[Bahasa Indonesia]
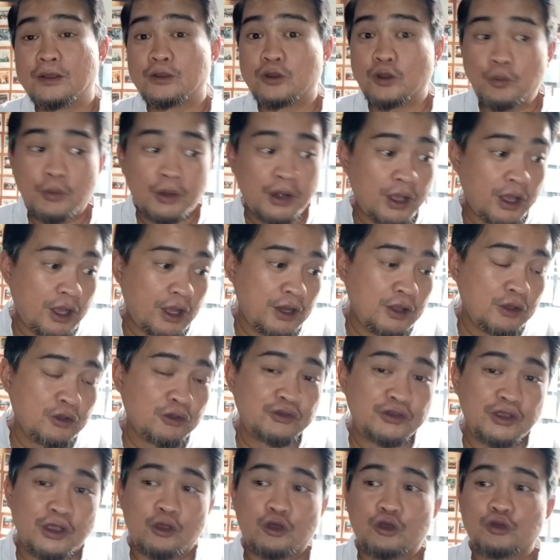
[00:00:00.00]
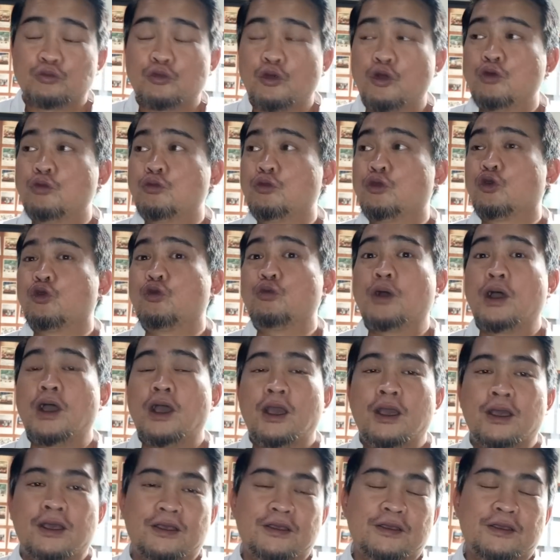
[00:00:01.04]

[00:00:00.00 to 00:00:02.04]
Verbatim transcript: Atau barangkali Gus Yakut mau merubah